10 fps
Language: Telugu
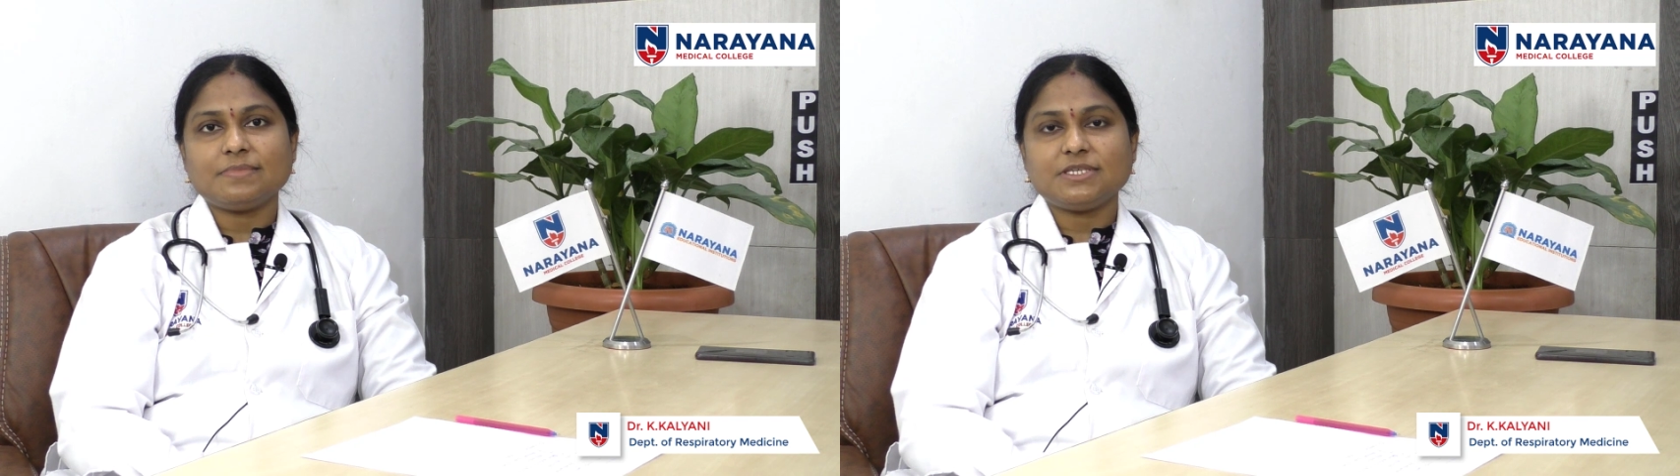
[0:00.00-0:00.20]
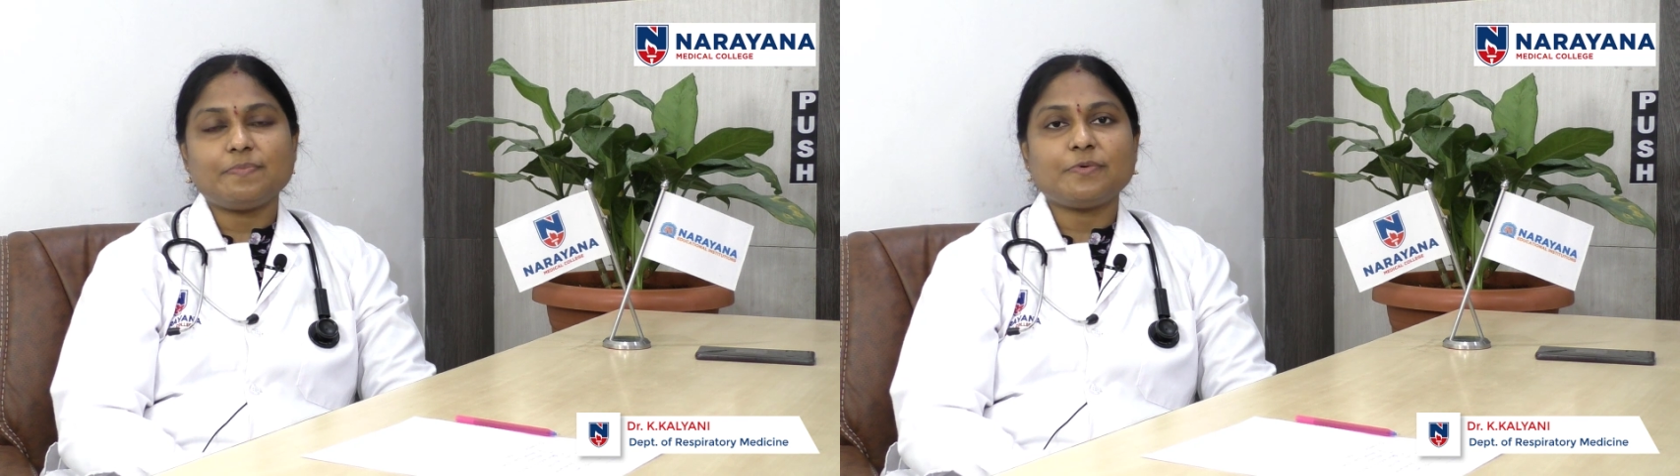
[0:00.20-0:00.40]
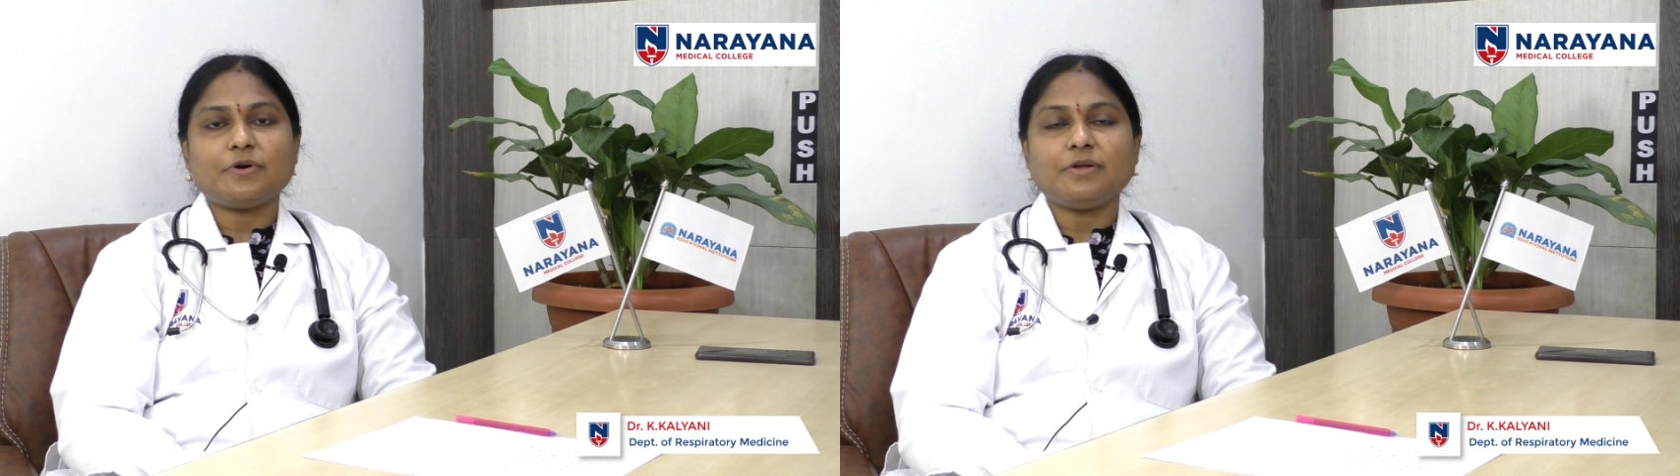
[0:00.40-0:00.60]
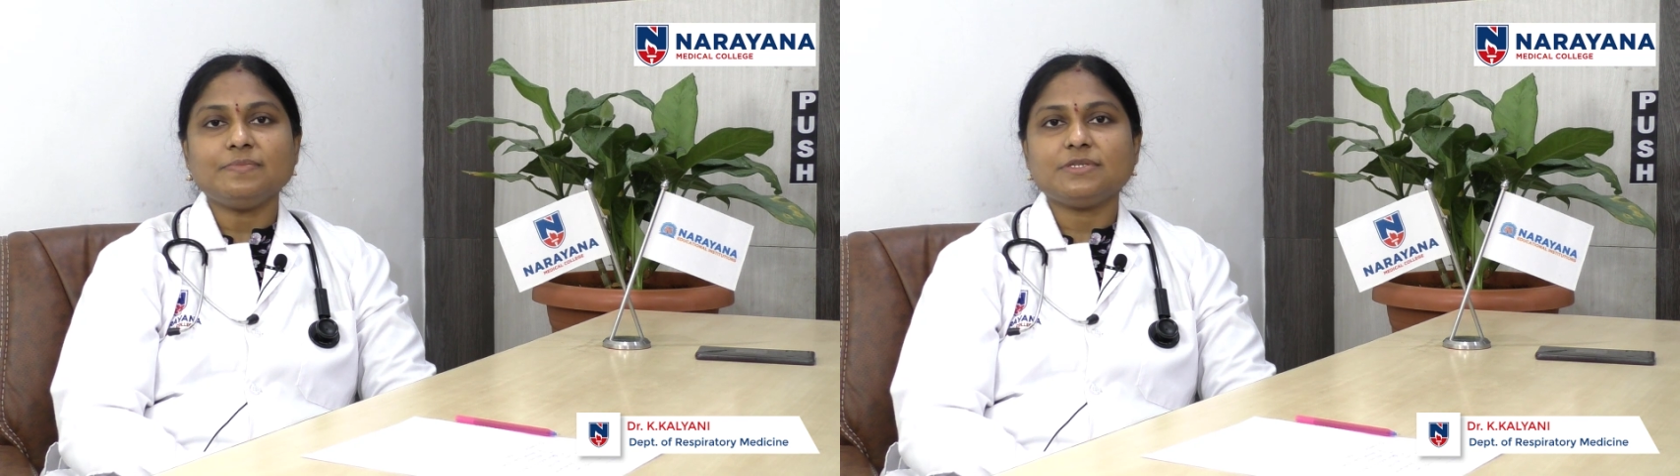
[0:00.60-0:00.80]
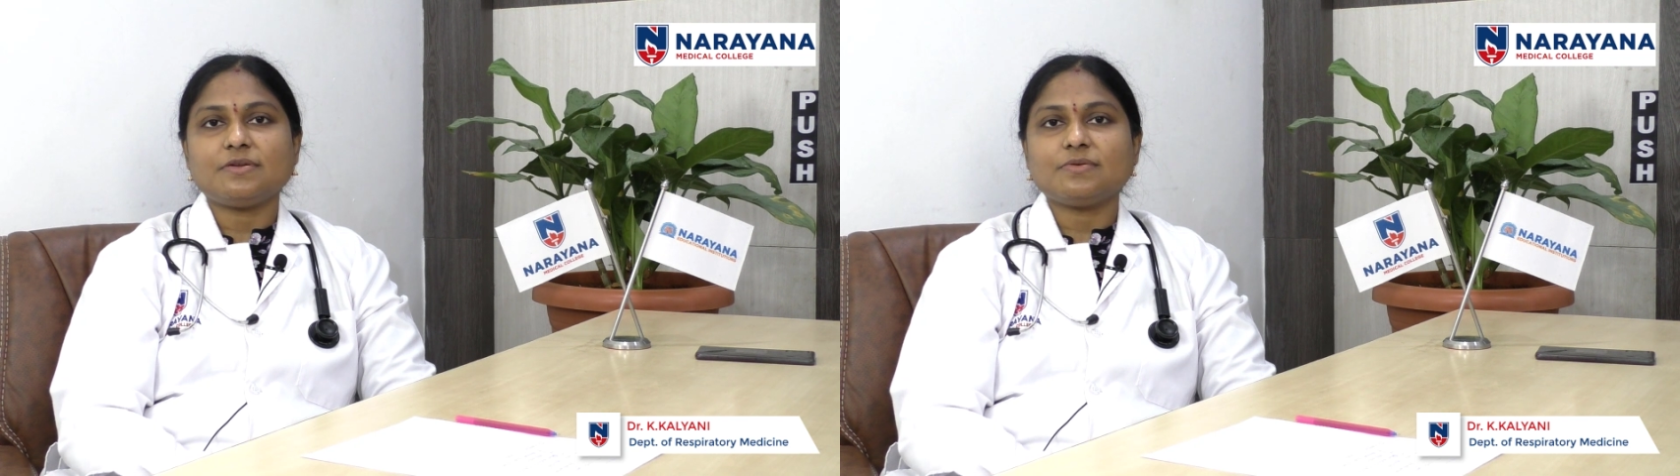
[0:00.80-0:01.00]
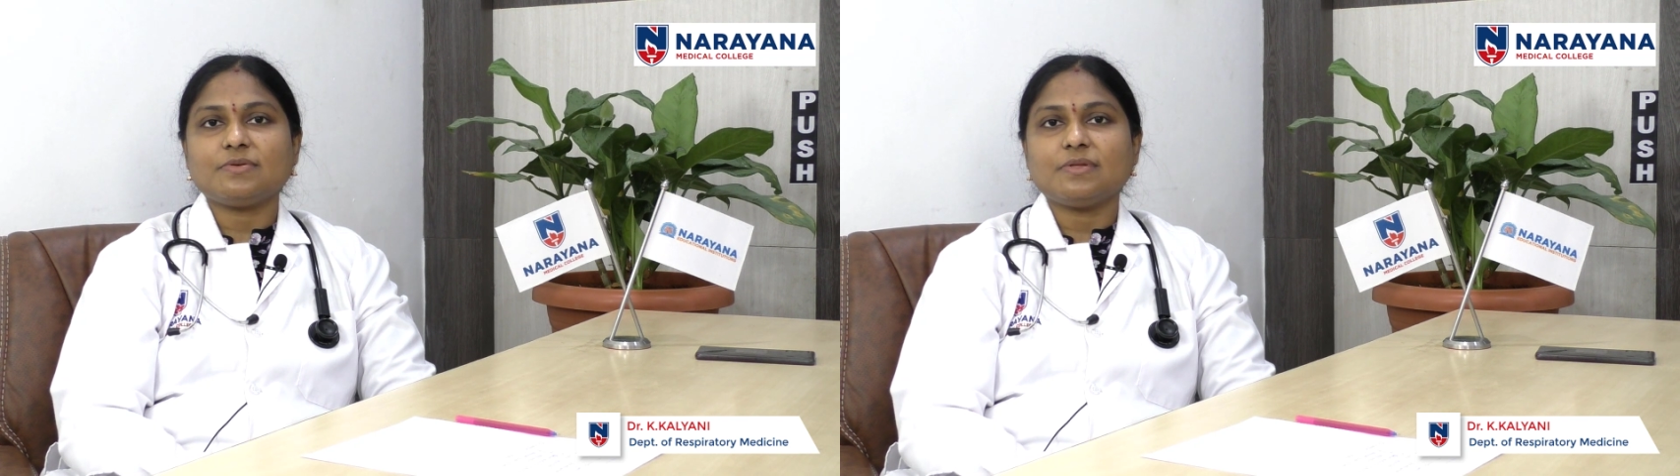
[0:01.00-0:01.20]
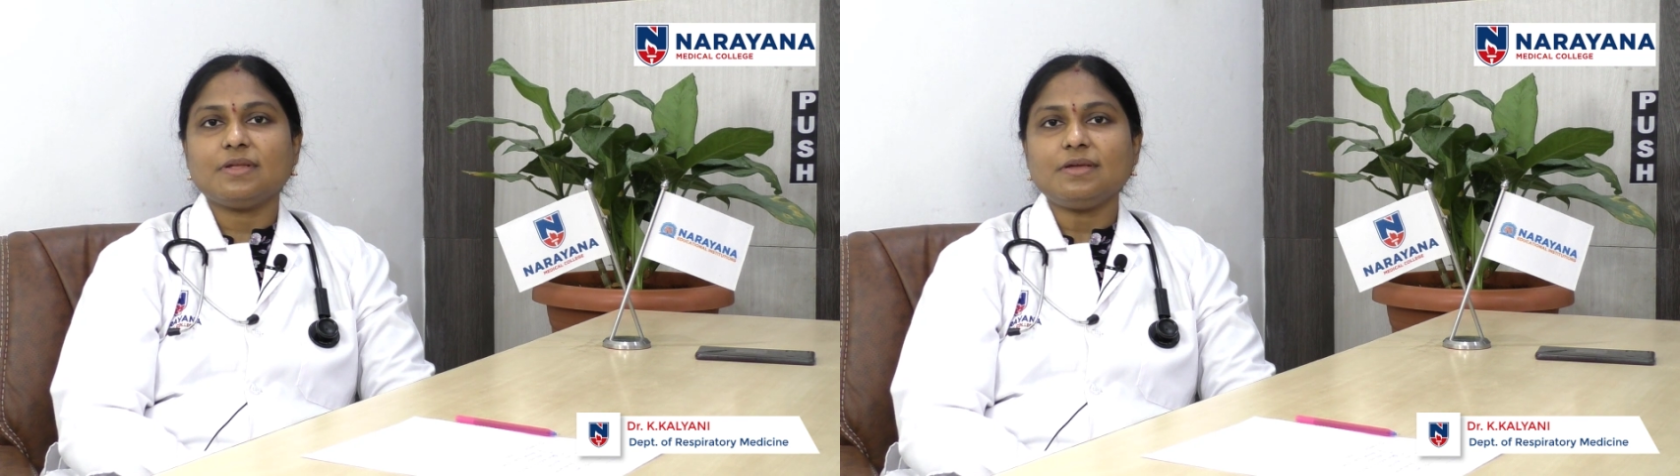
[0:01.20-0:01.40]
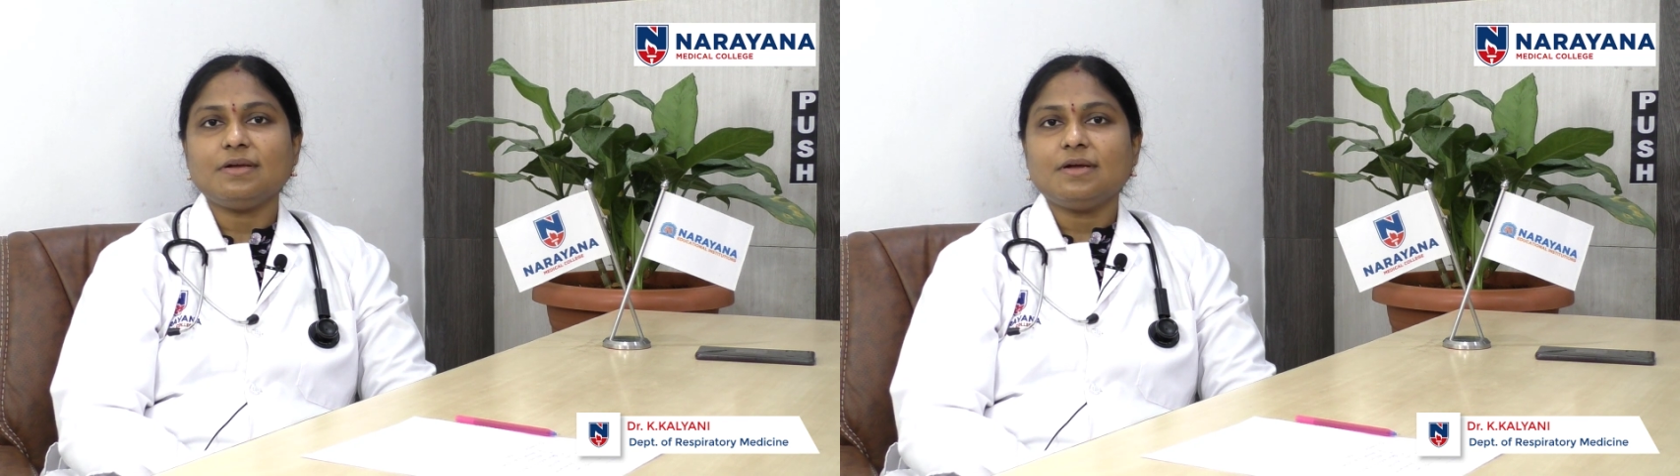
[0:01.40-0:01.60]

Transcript: చెప్పుకోవడం జరుగుతుంది